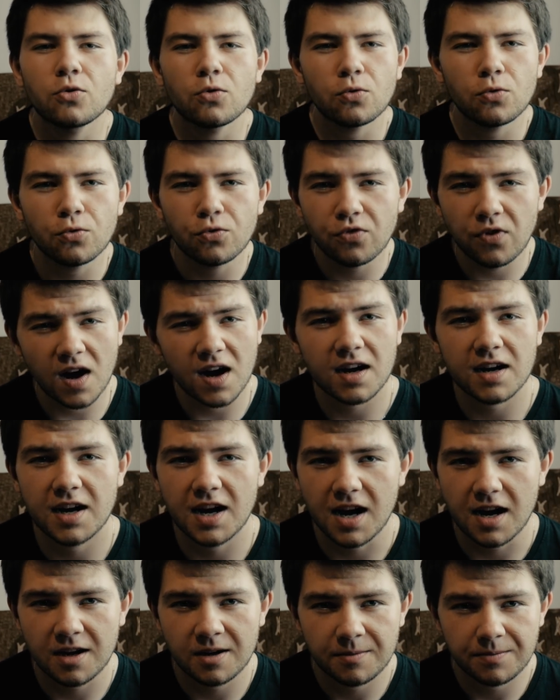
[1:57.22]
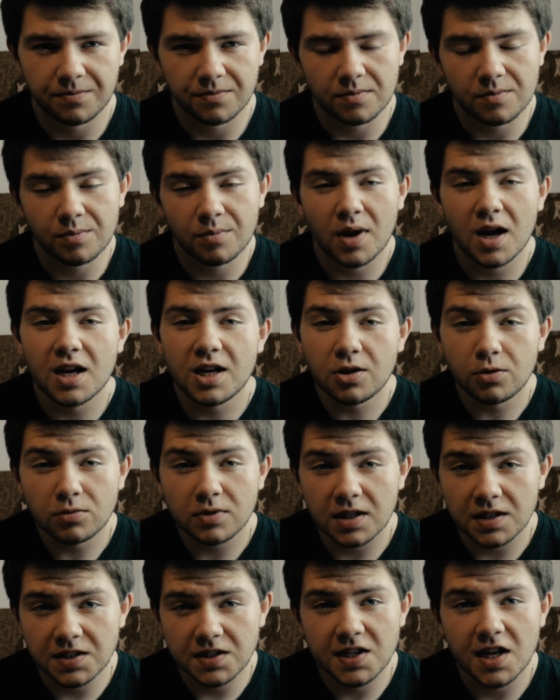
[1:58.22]
uwaga, mają
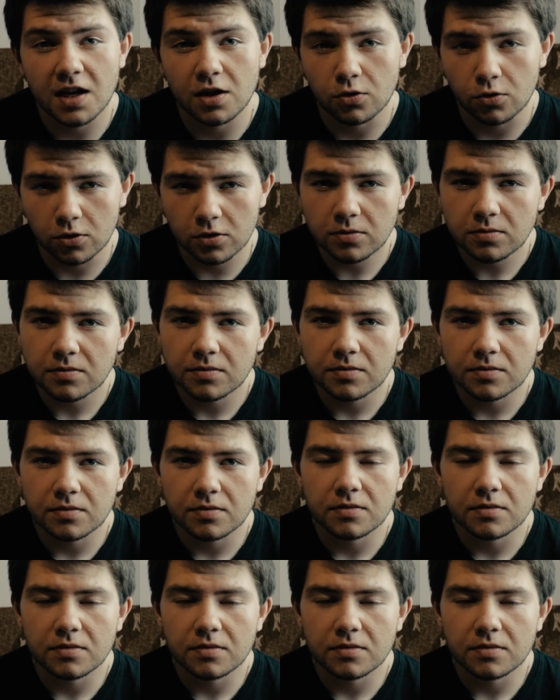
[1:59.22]
na celu